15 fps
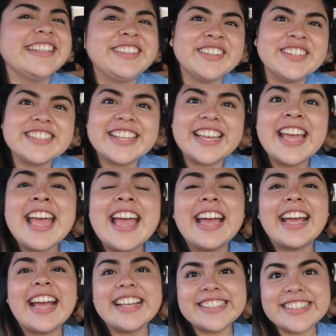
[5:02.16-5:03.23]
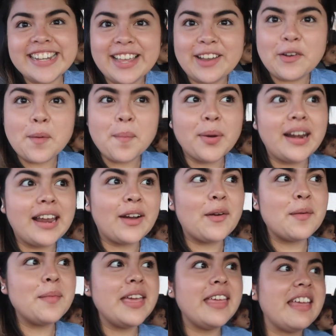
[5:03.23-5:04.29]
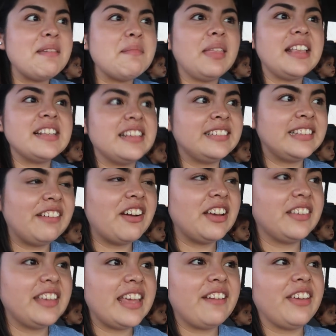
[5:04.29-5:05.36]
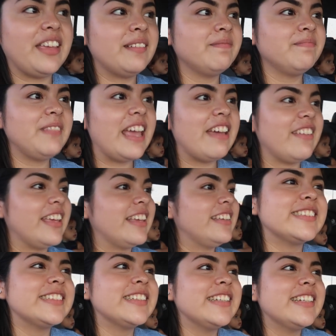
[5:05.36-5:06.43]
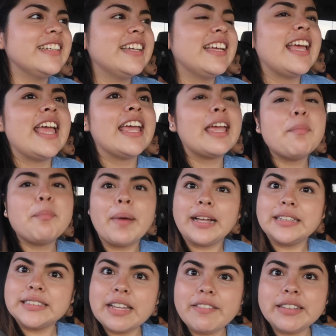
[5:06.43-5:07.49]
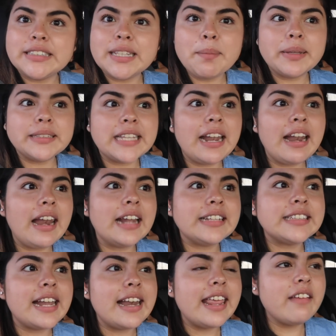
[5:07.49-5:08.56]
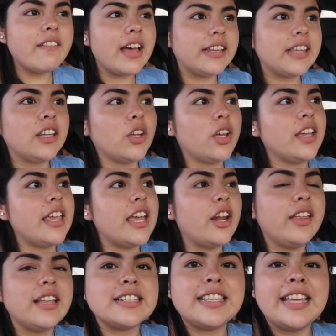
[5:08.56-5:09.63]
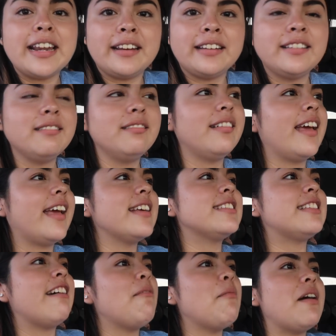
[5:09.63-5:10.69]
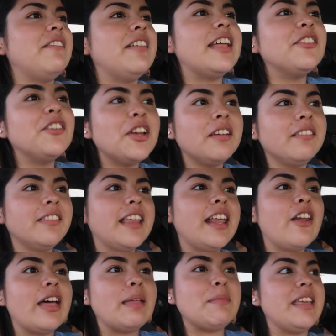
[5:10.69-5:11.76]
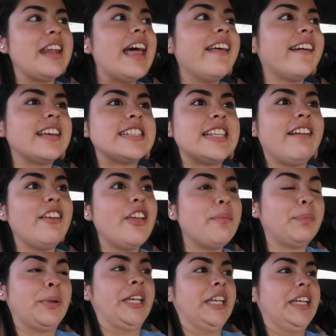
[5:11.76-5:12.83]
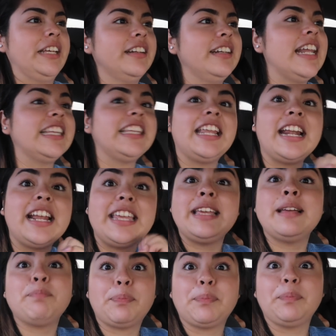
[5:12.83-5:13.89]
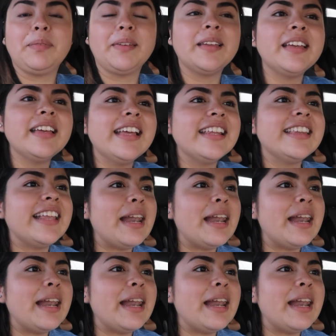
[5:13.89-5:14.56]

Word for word: Entonces casi le cupo la comida y me dice, está bueno, ya vi, ya vi Tengo confianza Es que pasa, a veces me sale la saliva, tanto que quiero decir Es que estábamos hablando y de la admirada que estaba yo le tiré ahí. De la emoción.